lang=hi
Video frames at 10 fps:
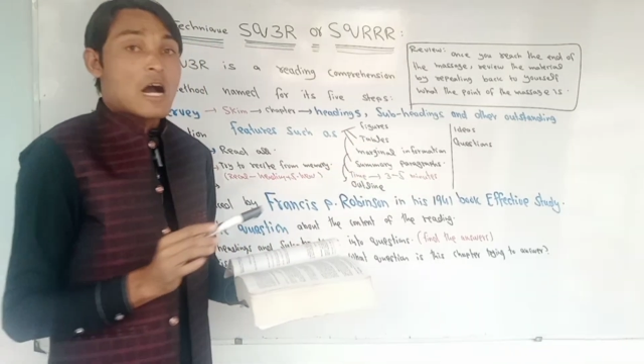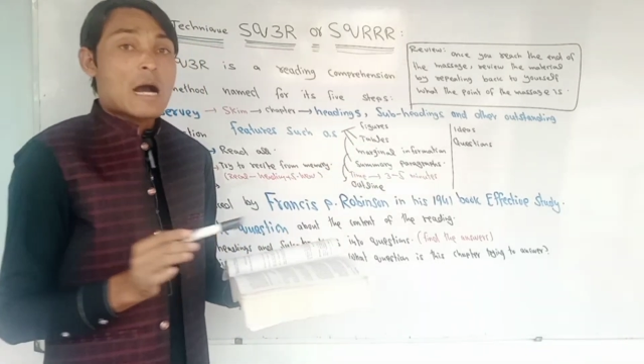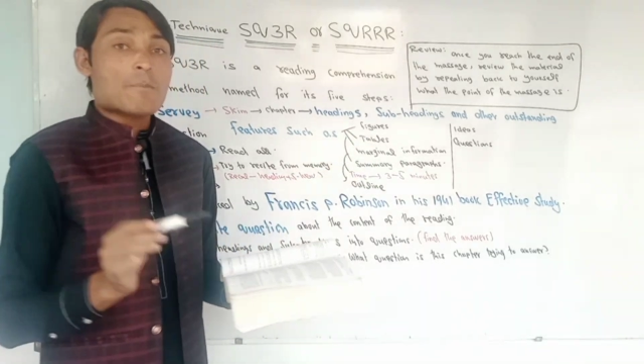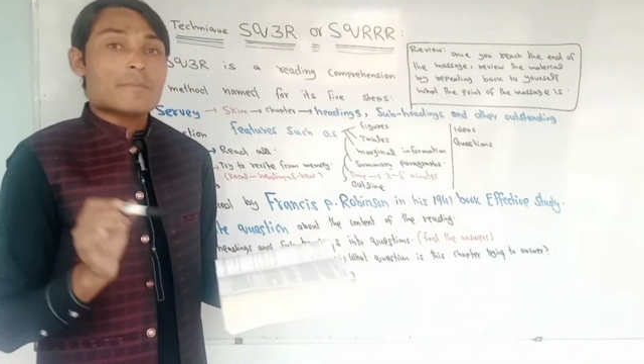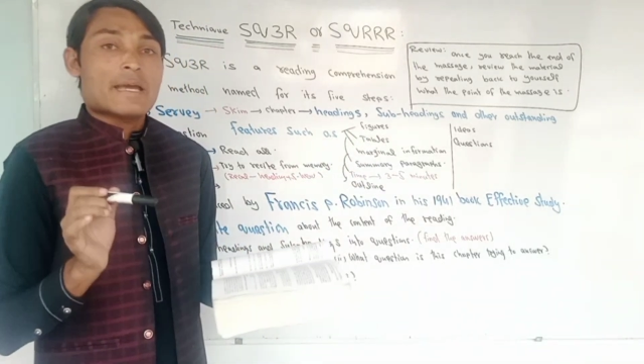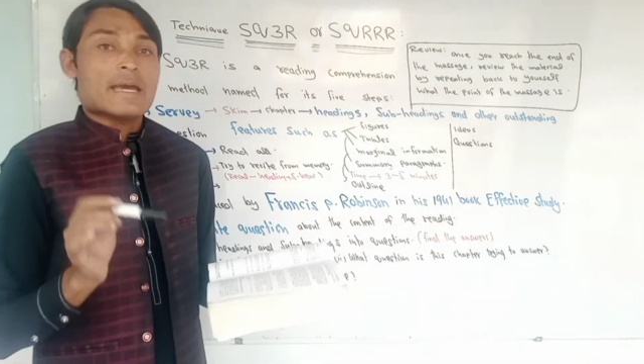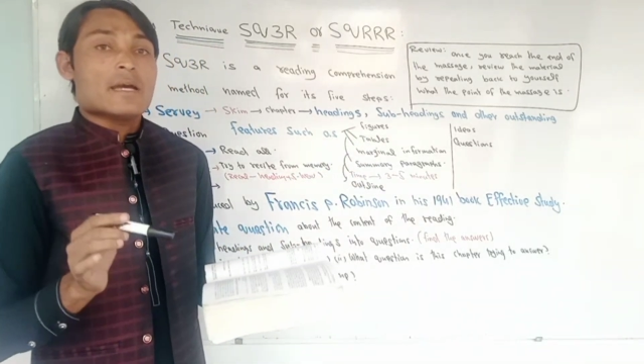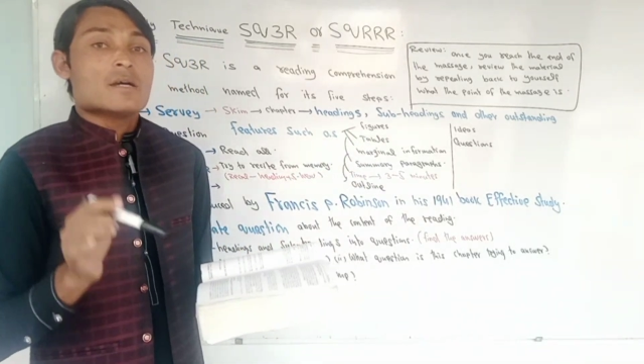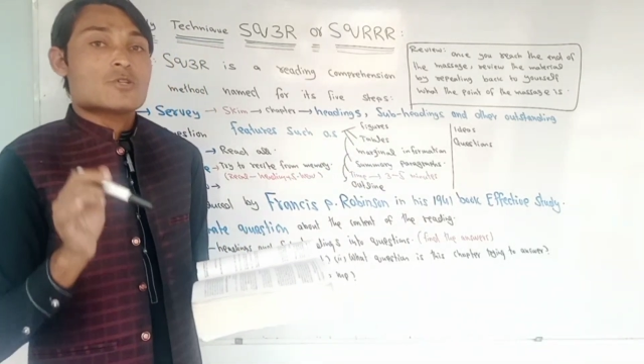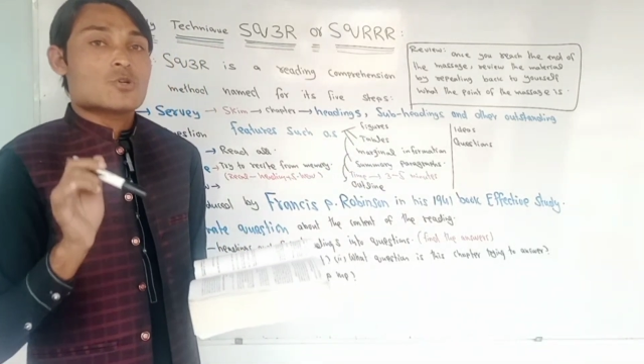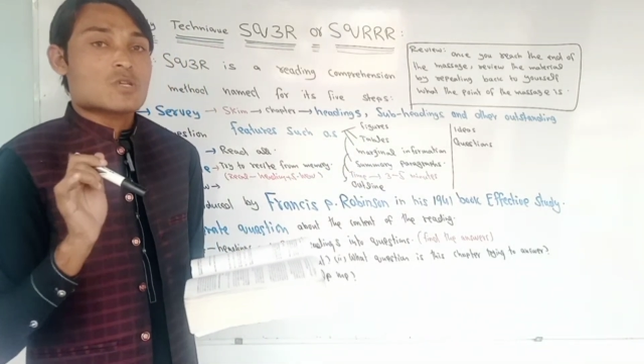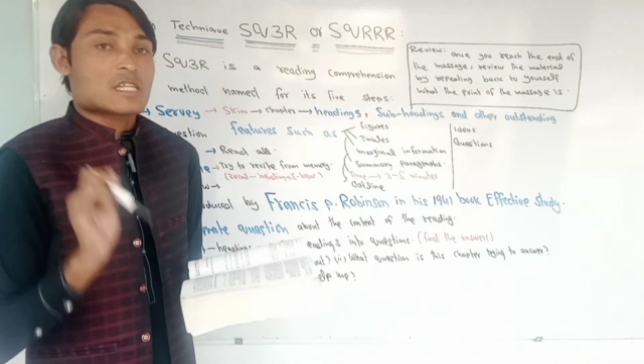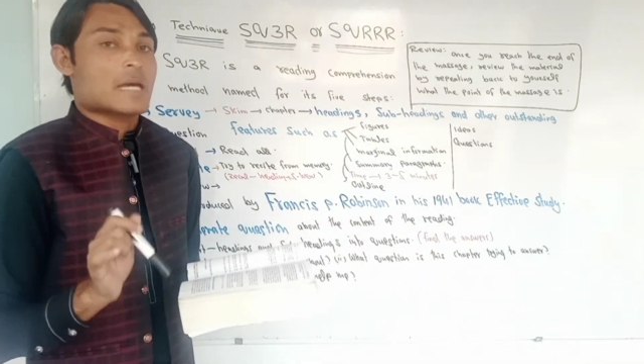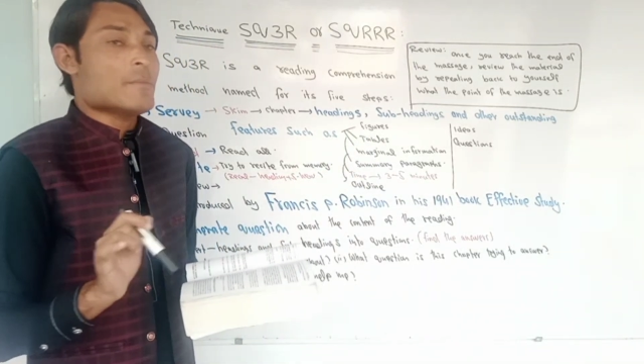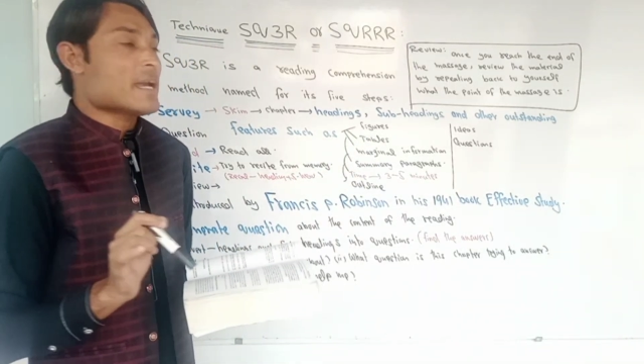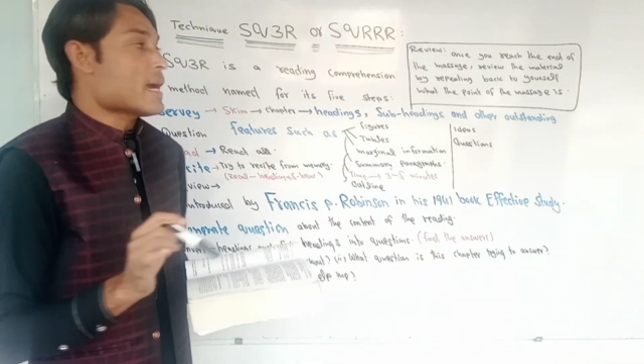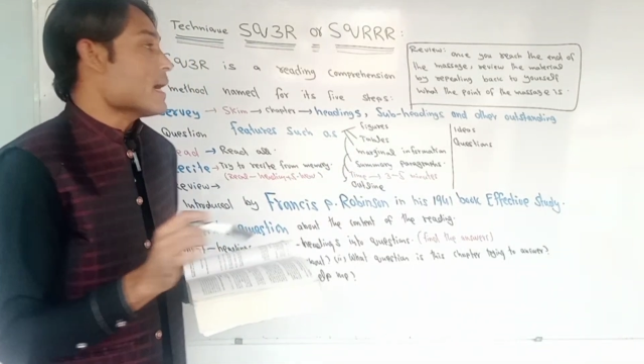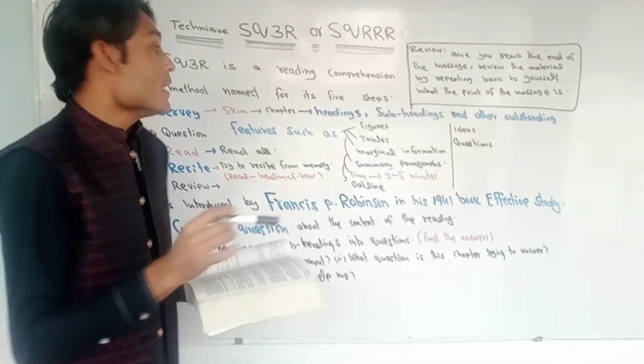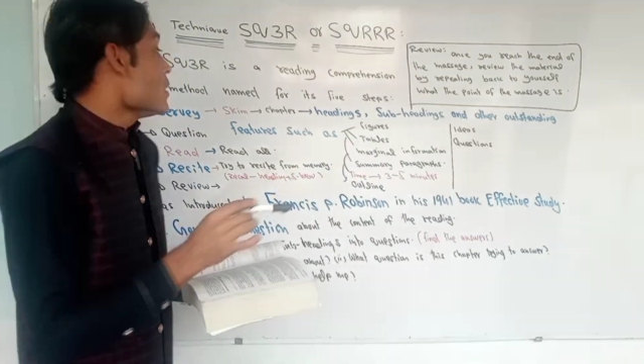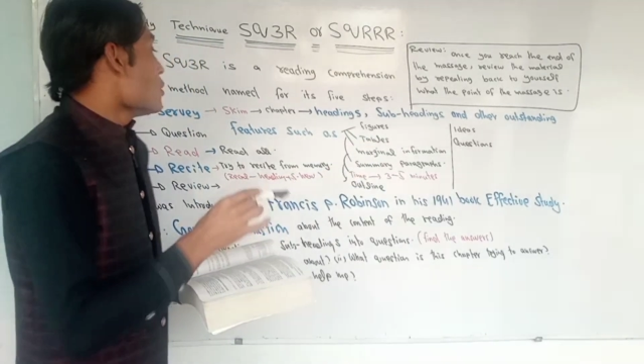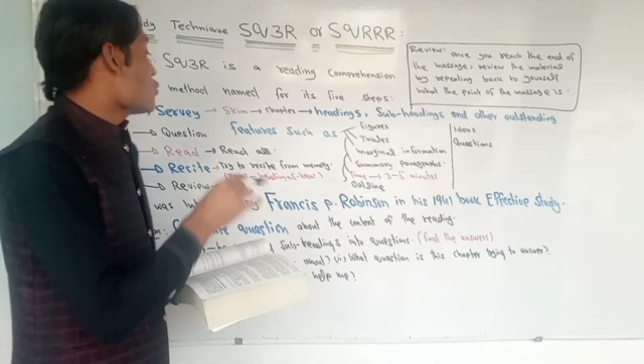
आपने जो स्कैमिंग है